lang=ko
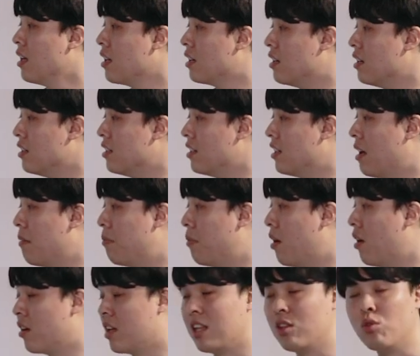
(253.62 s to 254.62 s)
그들의
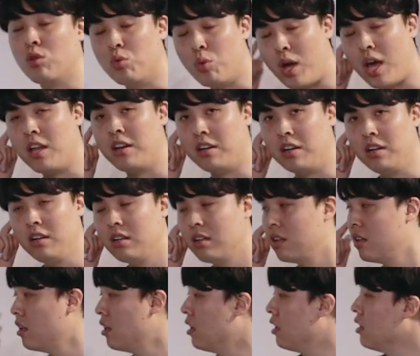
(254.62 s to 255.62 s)
머리 또 뇌를
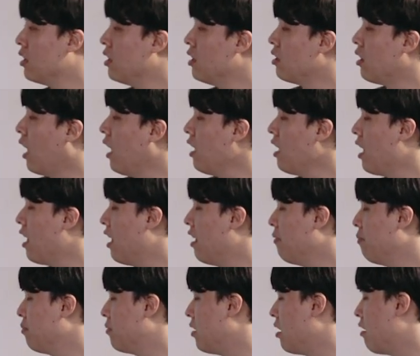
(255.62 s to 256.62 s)
They
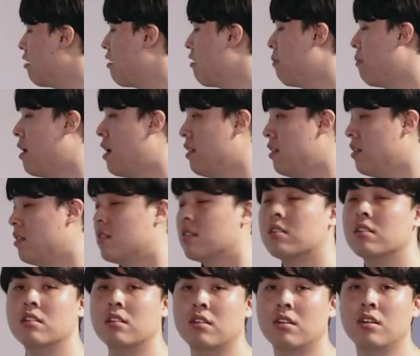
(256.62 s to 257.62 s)
have their bodies,
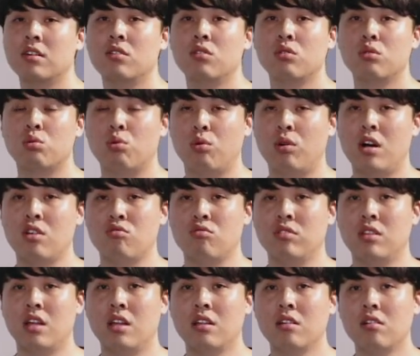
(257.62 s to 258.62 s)
그들은
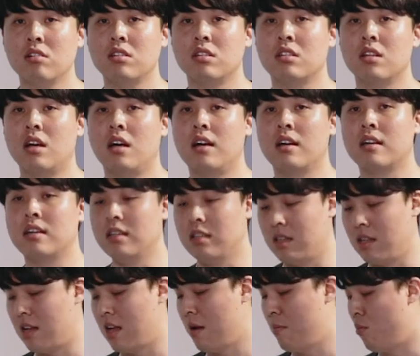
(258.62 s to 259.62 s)
도와준다는 것이다,
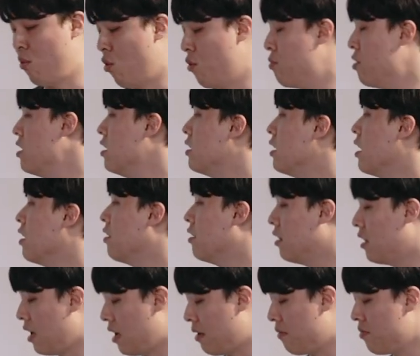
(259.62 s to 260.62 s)
그들의 몸을 돼
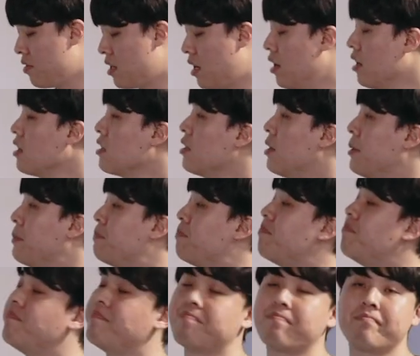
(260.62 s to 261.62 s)
있는데 자,
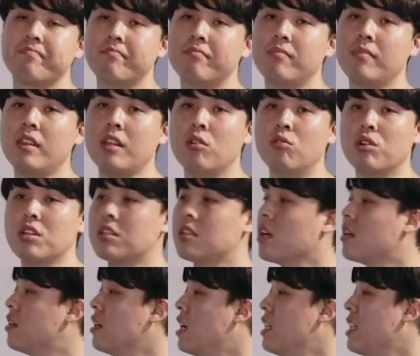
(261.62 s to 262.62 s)
여기서 우린
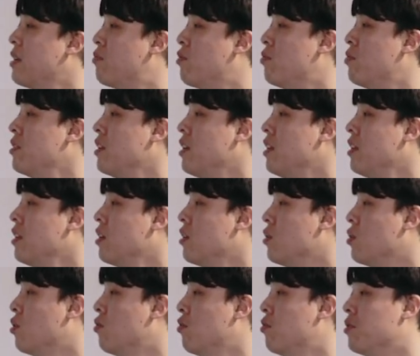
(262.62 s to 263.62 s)
체크해야 될 부분이
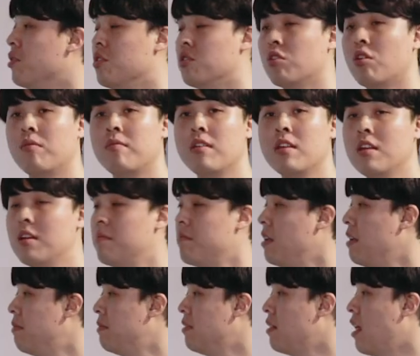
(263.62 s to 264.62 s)
이 부분이죠.
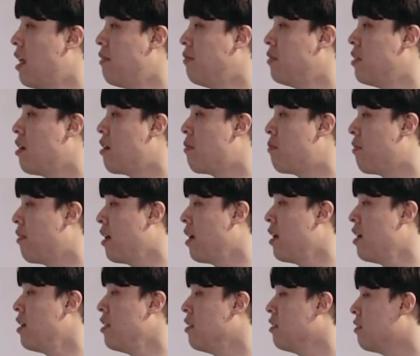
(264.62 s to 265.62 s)
People have their
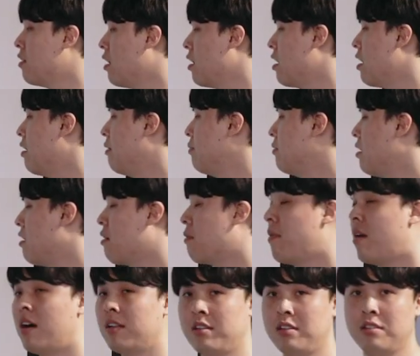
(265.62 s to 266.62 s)
brain, they have their
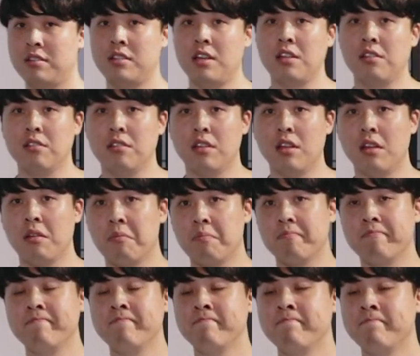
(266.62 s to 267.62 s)
bodies 돼 있는데
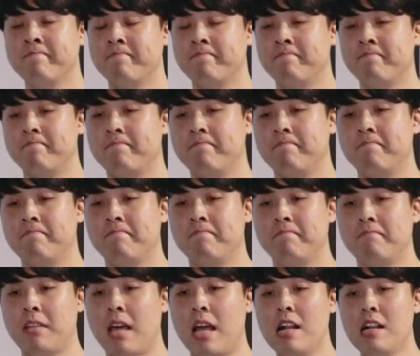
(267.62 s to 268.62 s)

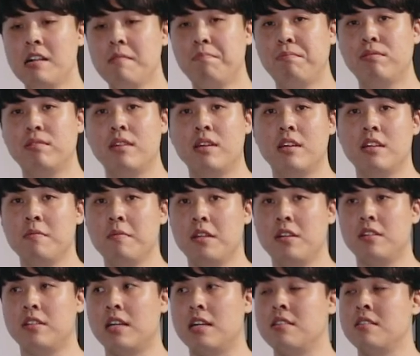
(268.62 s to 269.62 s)
음, help의
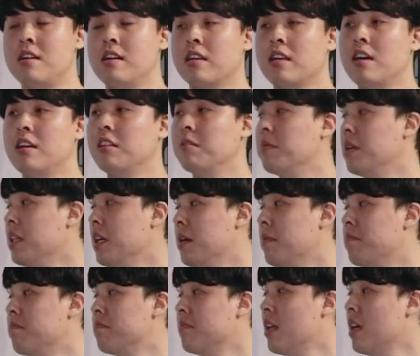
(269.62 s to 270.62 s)
의미를 잘 생각해야
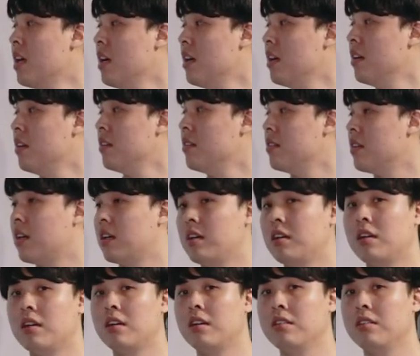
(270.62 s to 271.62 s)
됩니다.
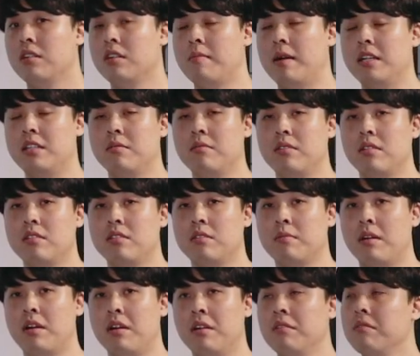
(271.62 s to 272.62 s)
제가 늘
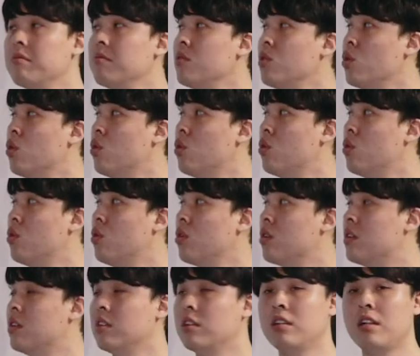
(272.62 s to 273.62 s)
말씀드렸지만
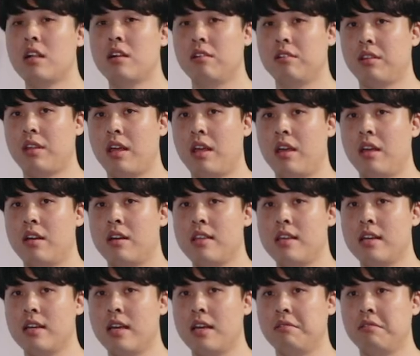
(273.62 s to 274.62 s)
요 글을 읽을 때
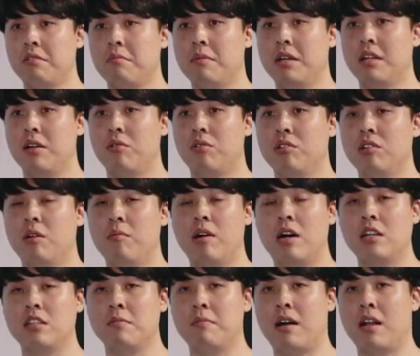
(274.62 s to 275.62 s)
그냥 해석만 하고
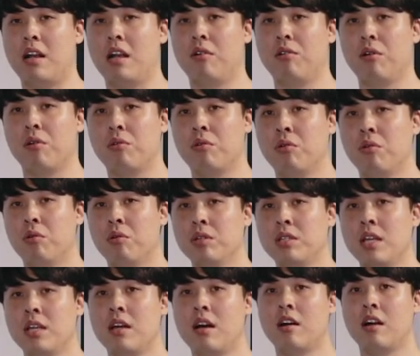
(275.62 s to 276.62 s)
넘어가지 말라고 했고
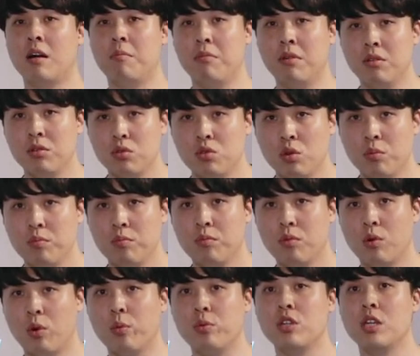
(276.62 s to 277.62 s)
생각을 한번 좀
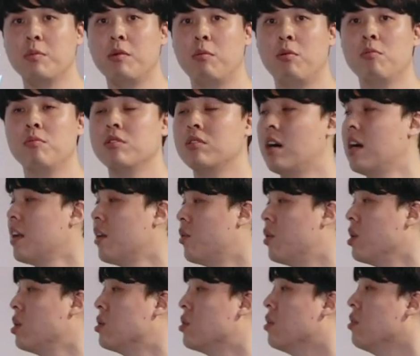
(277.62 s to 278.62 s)
곱씹어 보면서
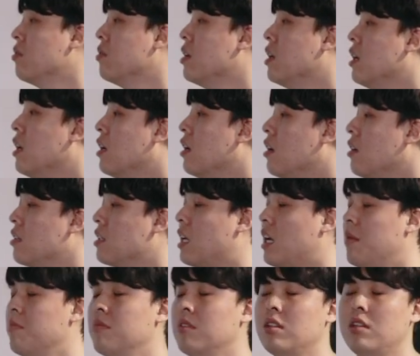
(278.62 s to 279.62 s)
하라고 했죠.
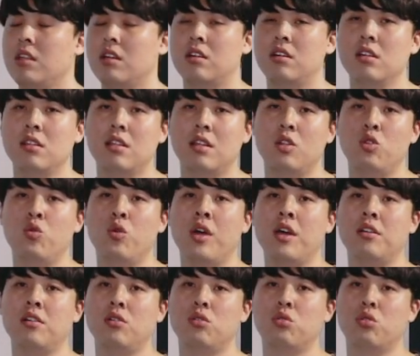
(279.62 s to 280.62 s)
사람들이 그들의
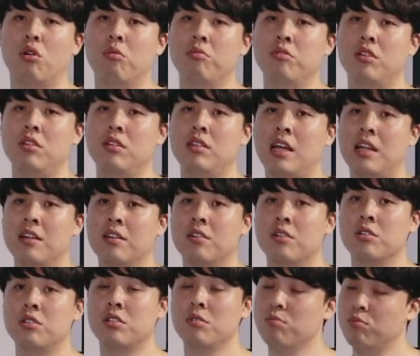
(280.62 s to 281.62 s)
뇌를 돕는다는
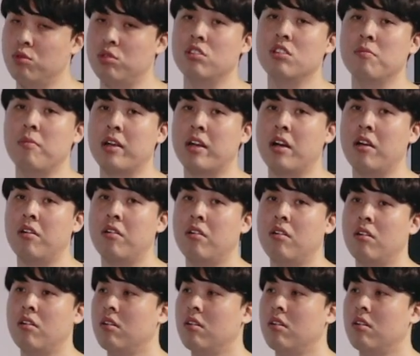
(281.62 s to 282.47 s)
것은 무슨 의미일까요?